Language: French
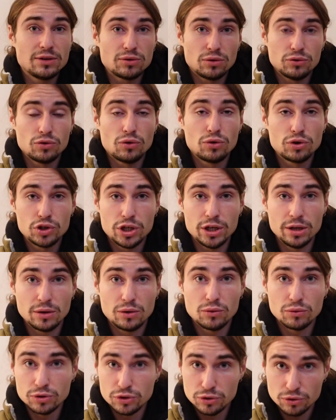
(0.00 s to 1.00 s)
est en danger
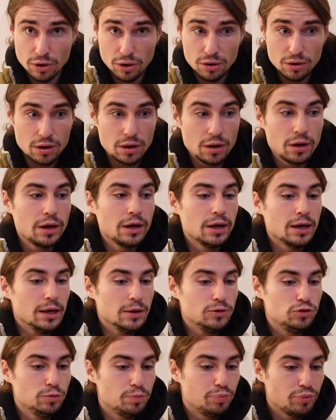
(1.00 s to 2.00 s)
constant
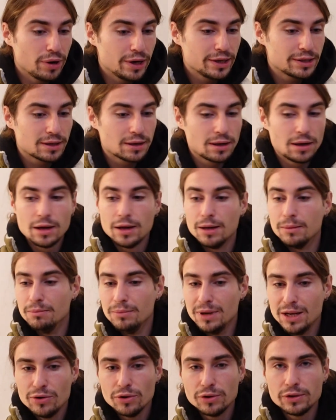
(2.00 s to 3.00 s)
et tu peux être
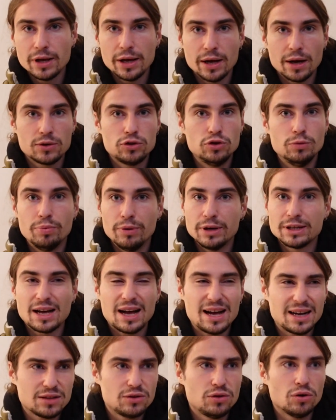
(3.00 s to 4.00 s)
millionnaire, tu peux être
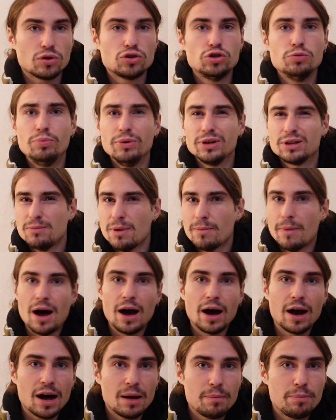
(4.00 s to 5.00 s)
acteur, tu peux être même
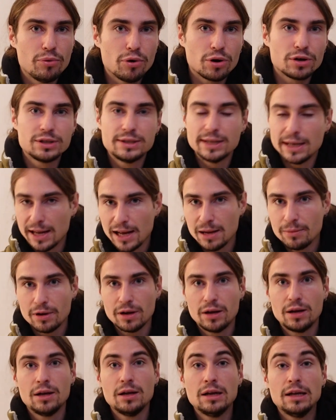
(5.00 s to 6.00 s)
un rappeur
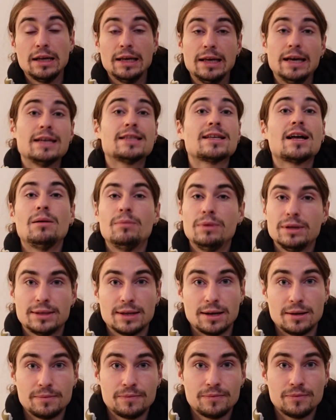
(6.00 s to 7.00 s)
célèbre et être un
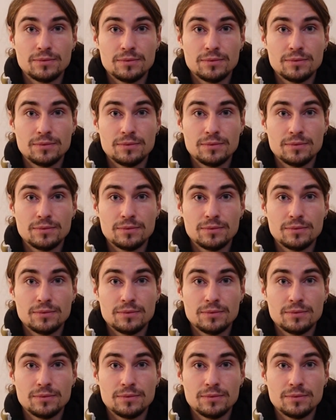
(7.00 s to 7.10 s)
bêta.